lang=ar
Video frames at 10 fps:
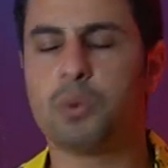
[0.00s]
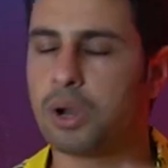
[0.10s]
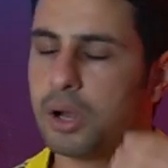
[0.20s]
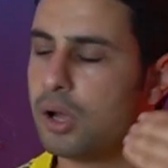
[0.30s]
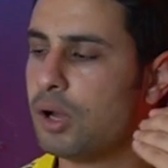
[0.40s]

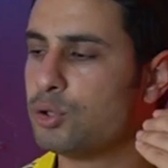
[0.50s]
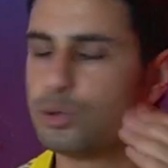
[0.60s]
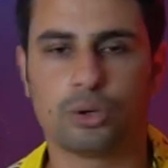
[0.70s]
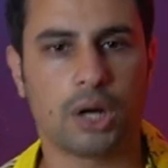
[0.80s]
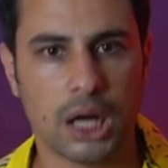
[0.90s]
والله
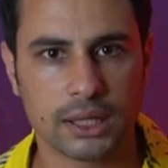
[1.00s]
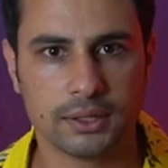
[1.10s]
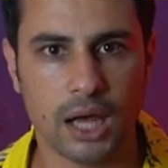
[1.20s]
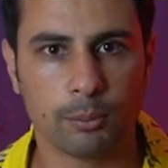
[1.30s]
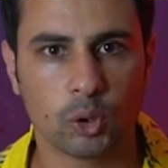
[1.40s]
شكرا على
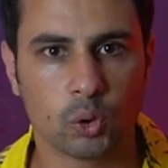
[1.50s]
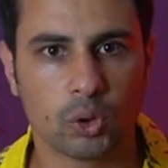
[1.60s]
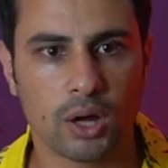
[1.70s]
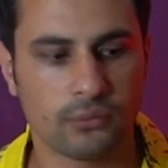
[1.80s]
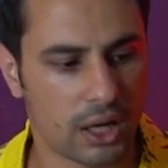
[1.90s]
الدعم
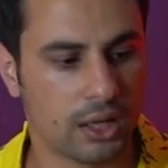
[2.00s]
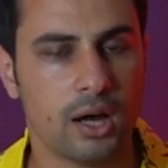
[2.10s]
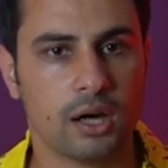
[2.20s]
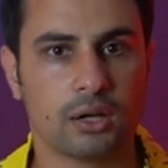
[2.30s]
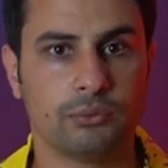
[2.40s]
الخرافي على
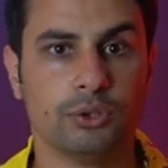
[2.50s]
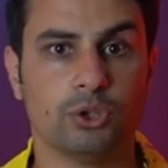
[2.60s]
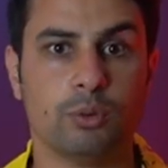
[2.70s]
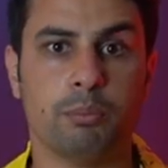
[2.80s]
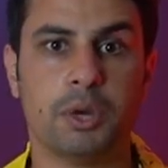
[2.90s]
اخر
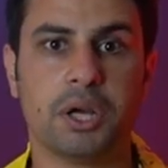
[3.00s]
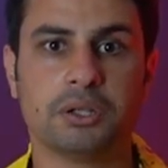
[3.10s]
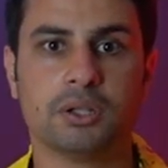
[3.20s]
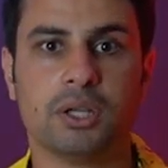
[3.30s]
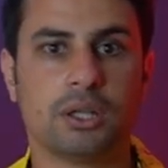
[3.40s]
فيديو من بيرن